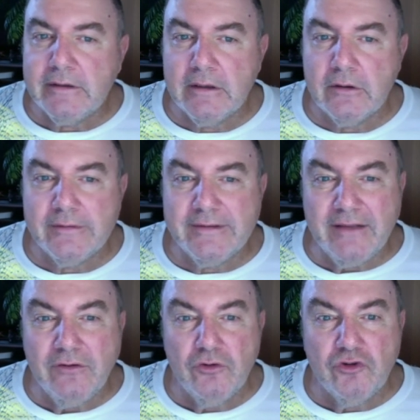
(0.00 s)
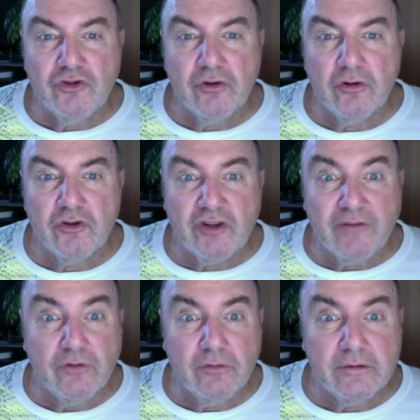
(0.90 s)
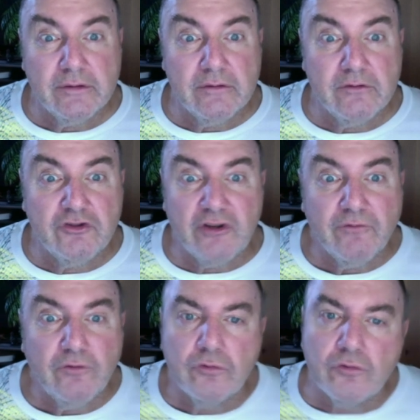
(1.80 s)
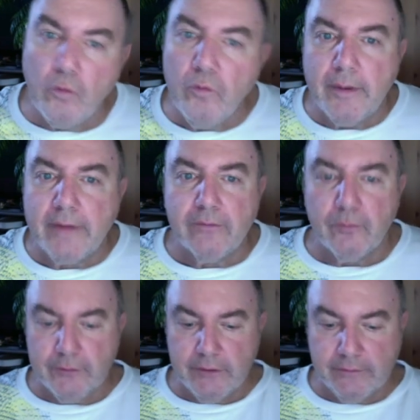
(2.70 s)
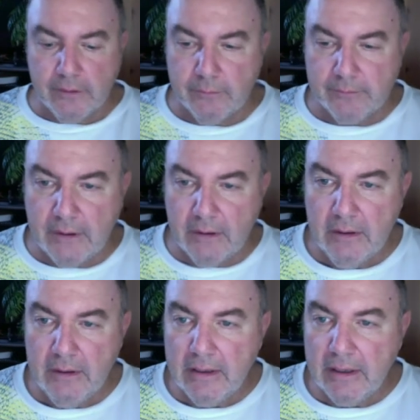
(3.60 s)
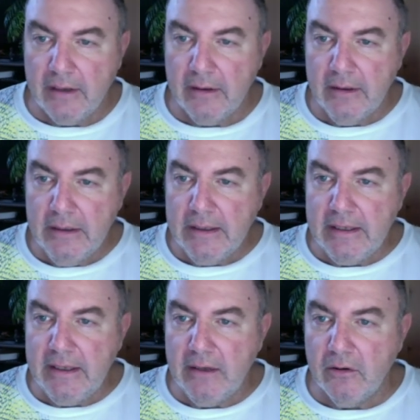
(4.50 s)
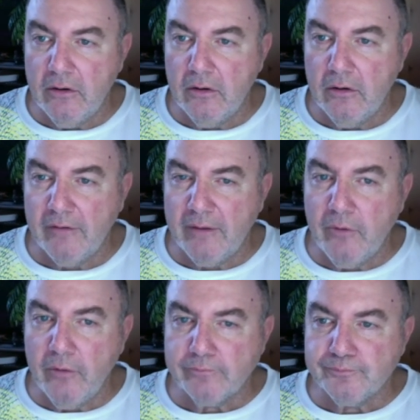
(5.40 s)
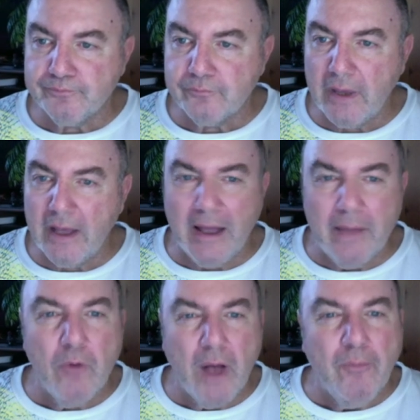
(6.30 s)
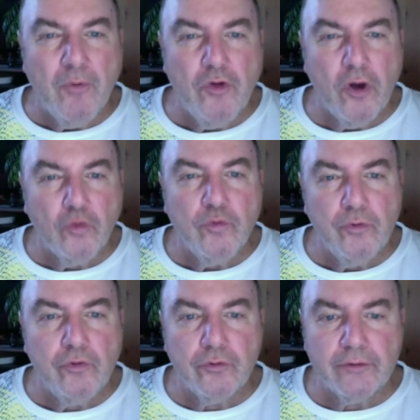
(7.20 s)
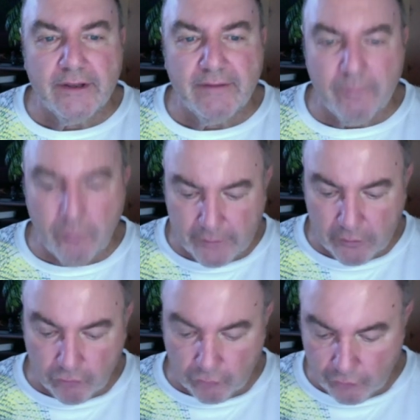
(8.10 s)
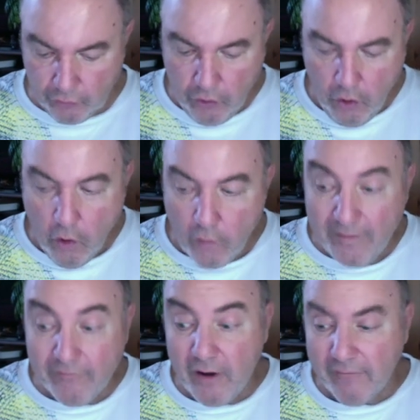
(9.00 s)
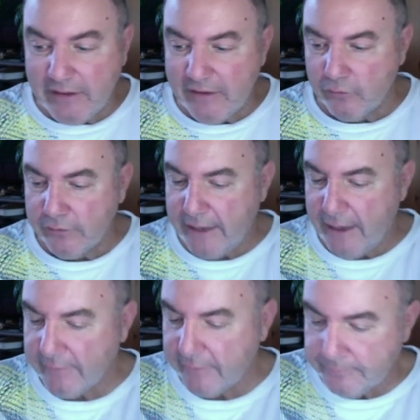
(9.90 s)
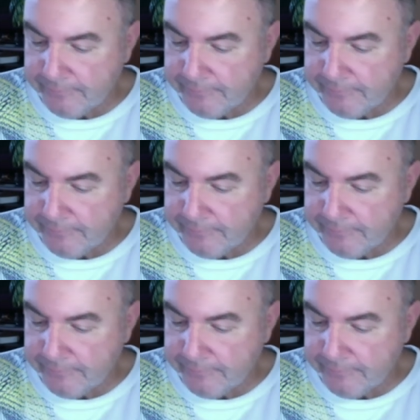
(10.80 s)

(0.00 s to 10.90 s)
euh, tête de euh, chef de chef de troupe, hein, si on peut dire ça comme ça, hein. et euh, vraiment un, meneur ou une meneuse. il y a vraiment ça que je ressens. On va voir avec les autres cartes.